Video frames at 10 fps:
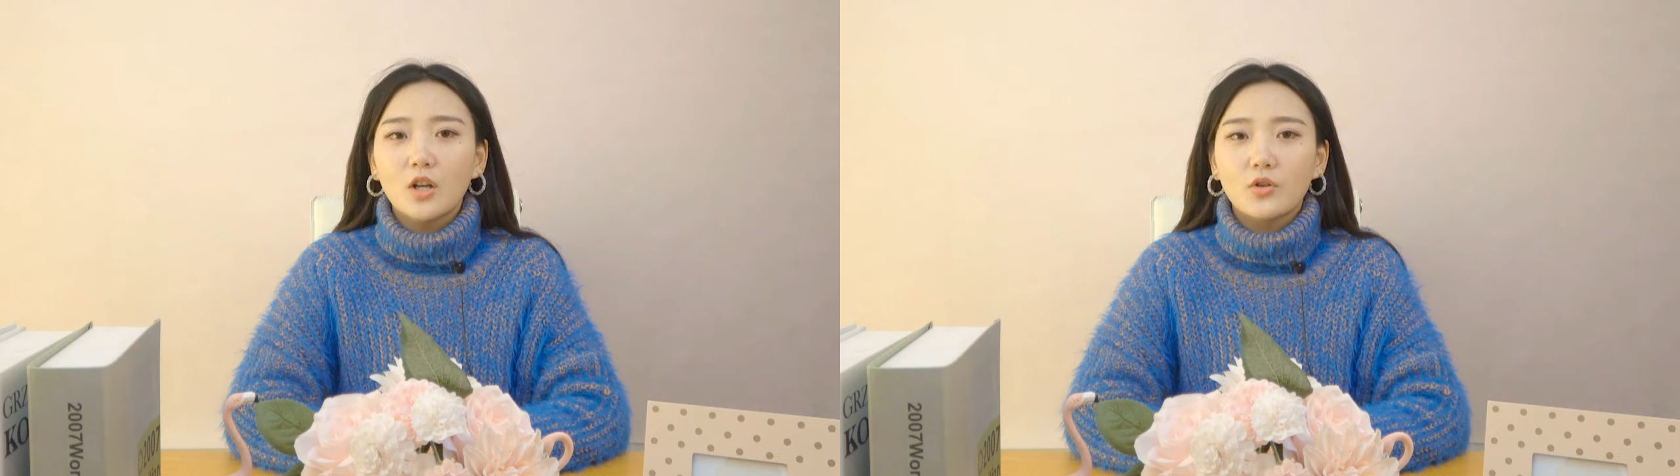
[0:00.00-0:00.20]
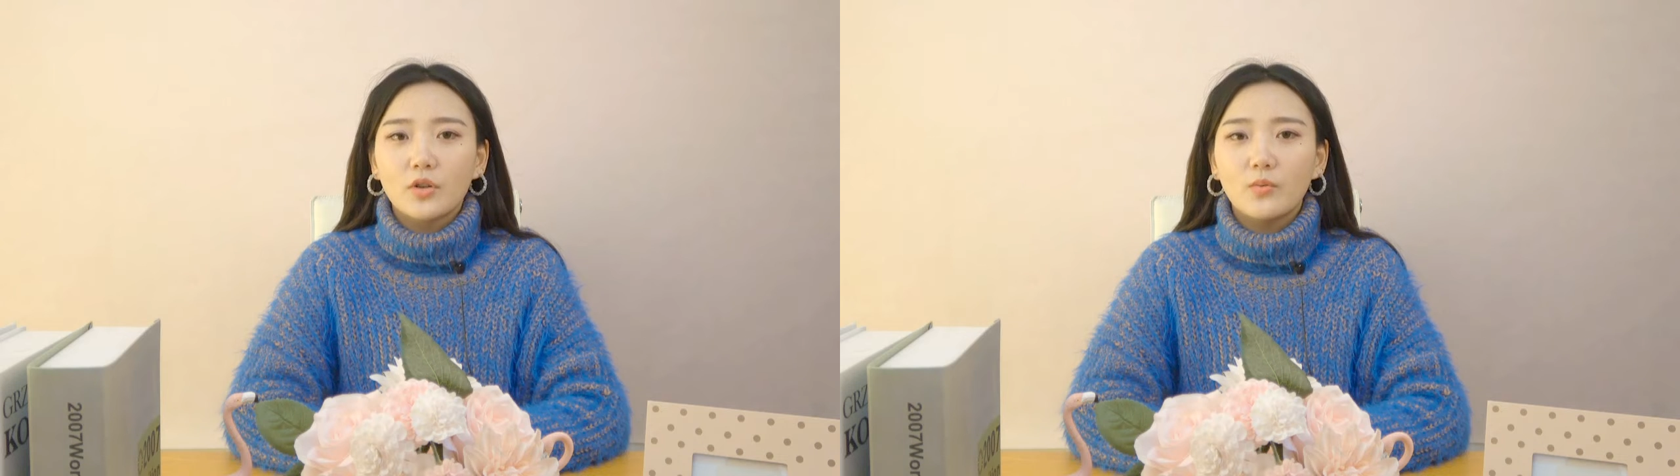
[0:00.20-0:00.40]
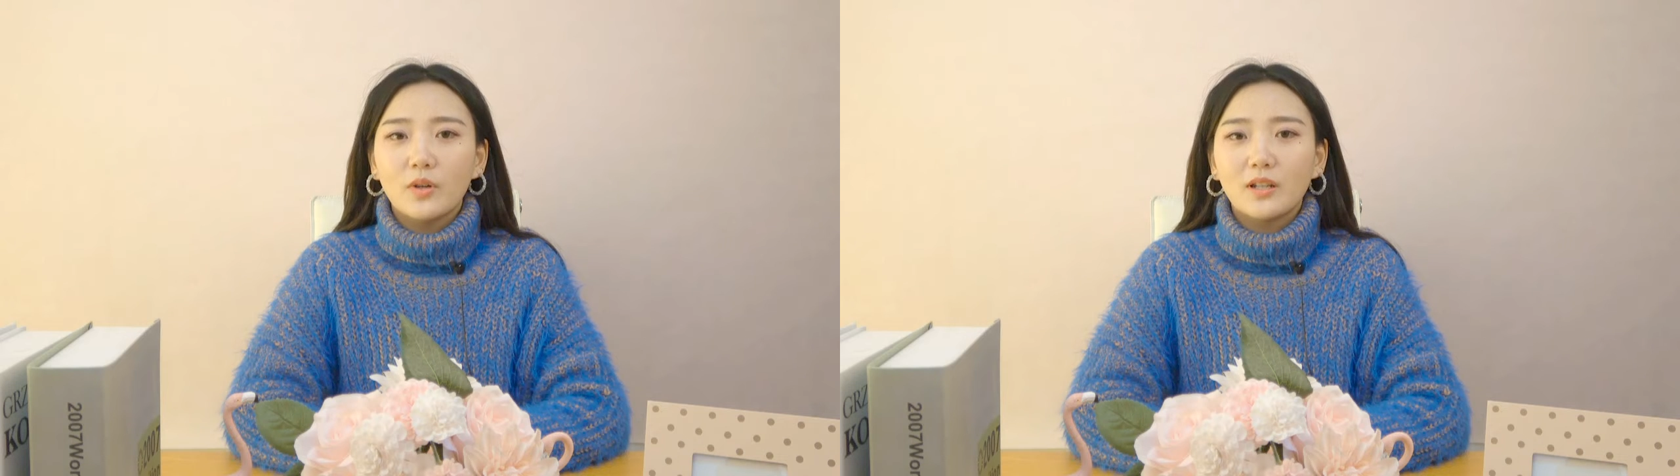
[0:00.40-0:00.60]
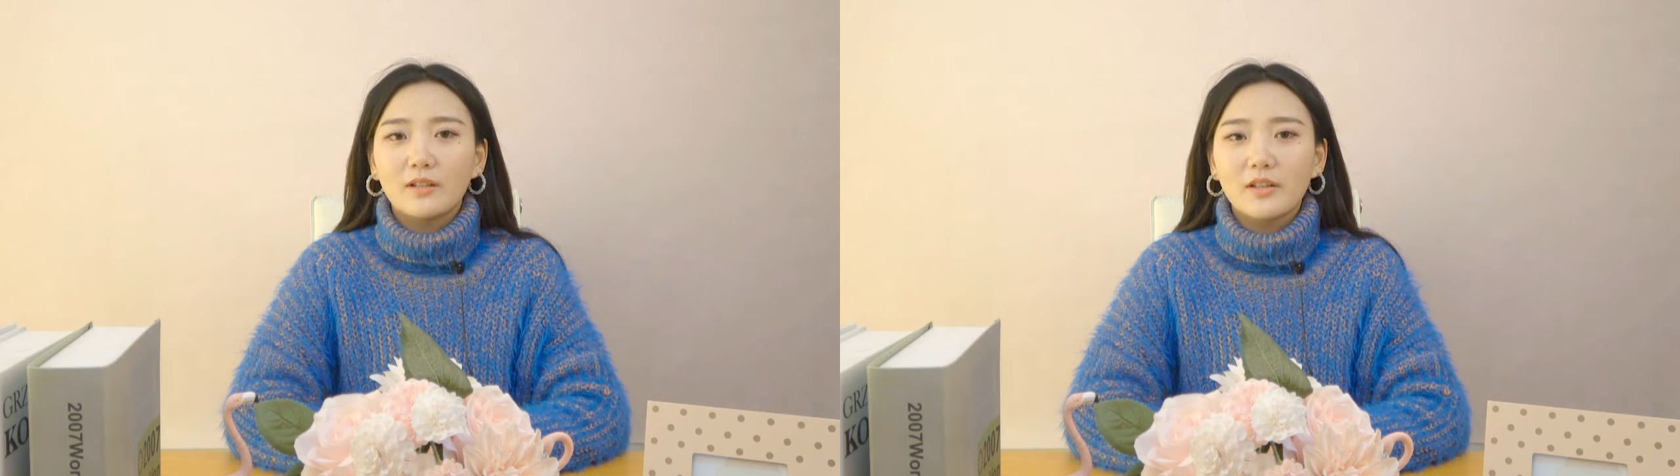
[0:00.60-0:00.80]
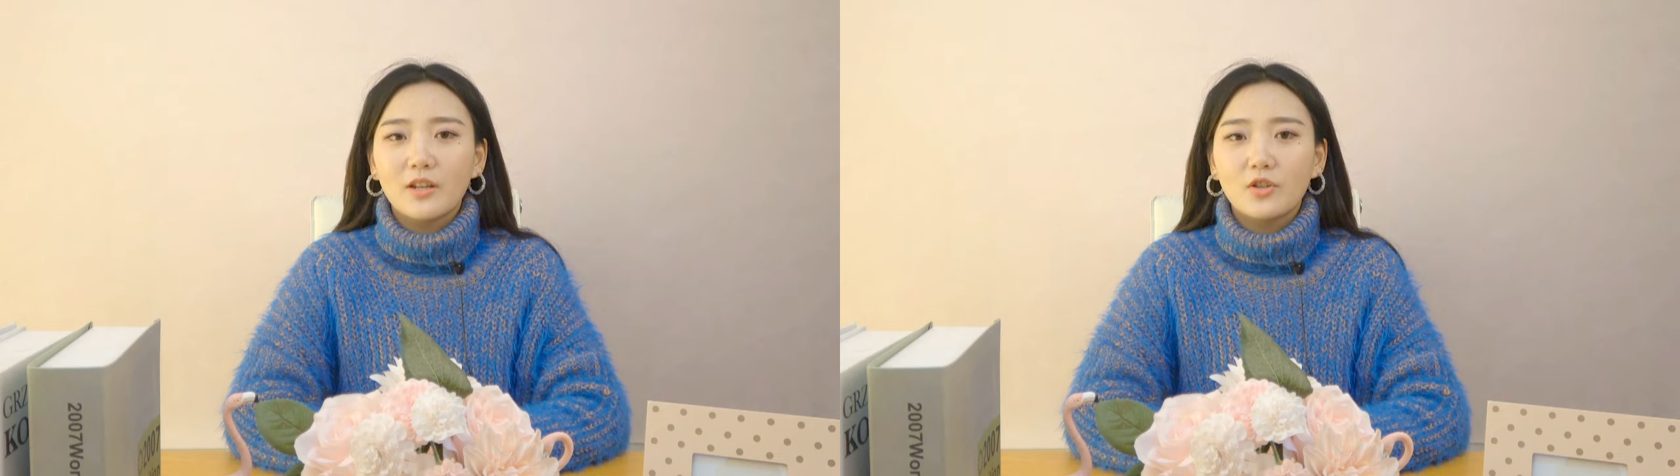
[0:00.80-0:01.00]
所以我
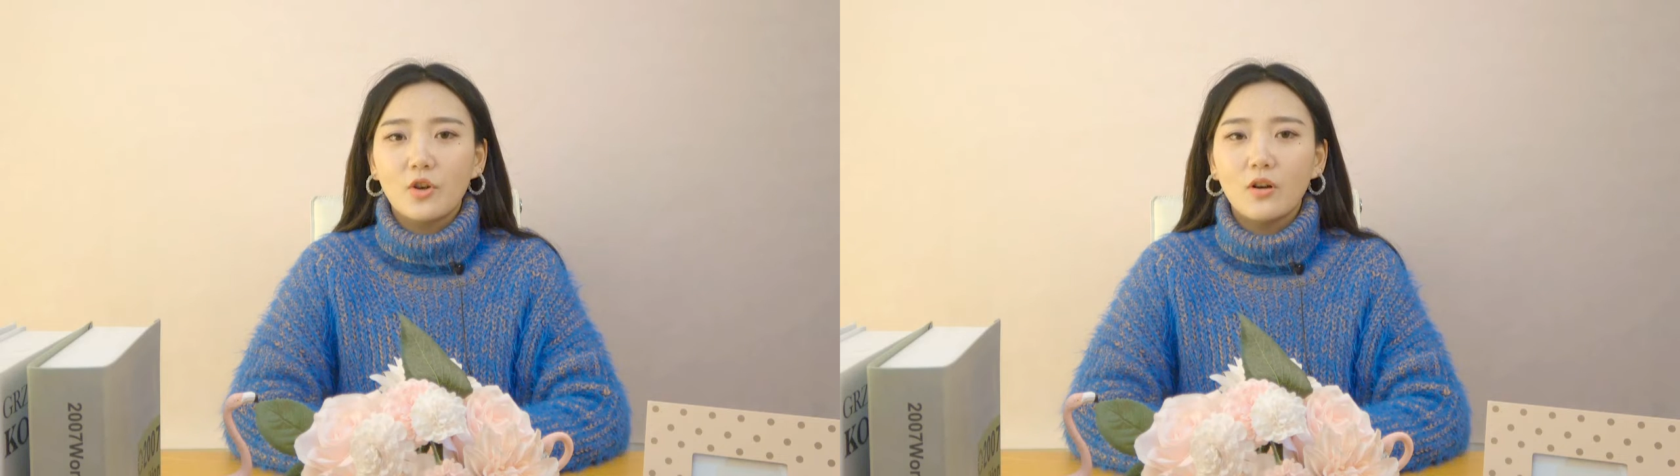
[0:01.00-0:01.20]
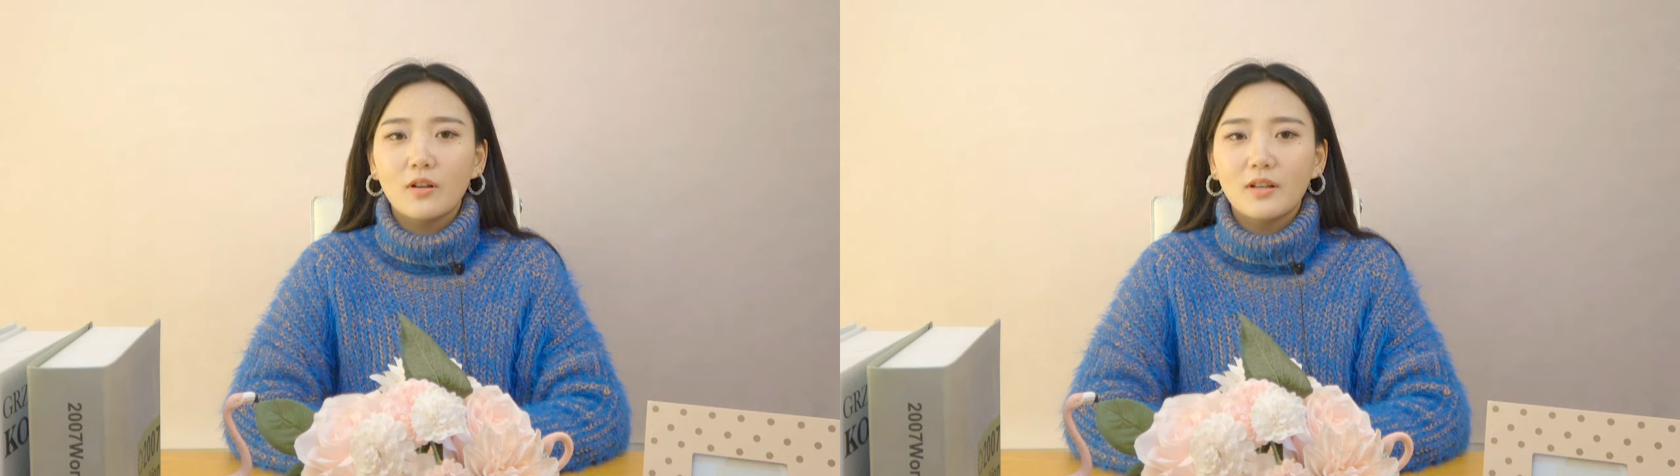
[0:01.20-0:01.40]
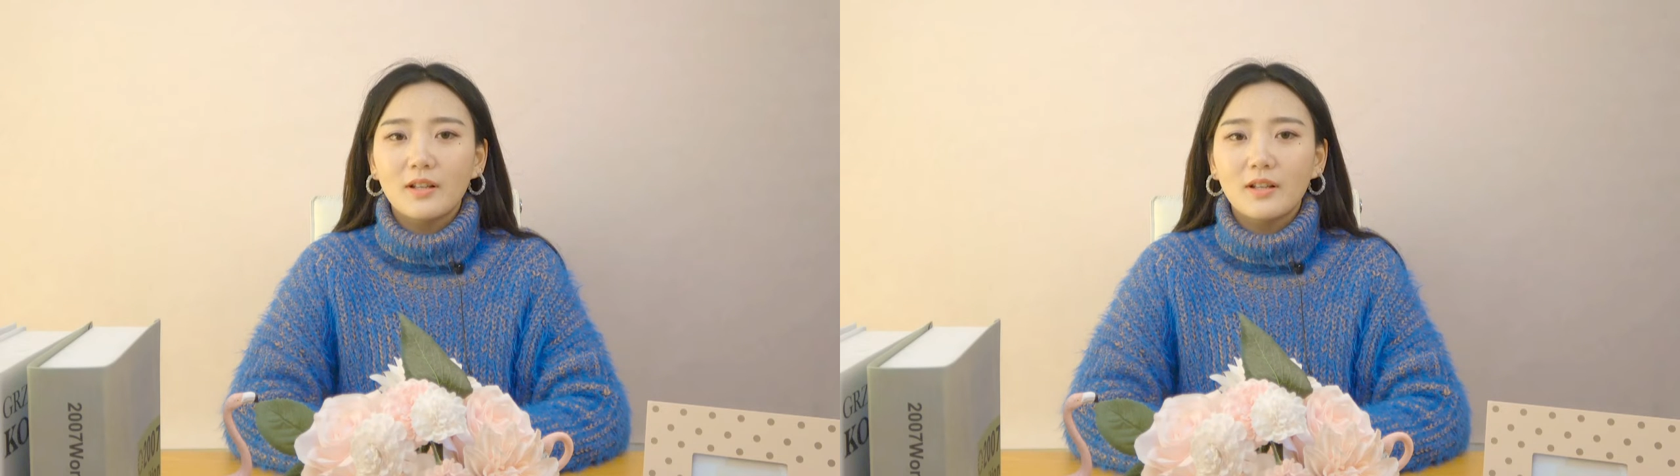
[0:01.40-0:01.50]
能接受。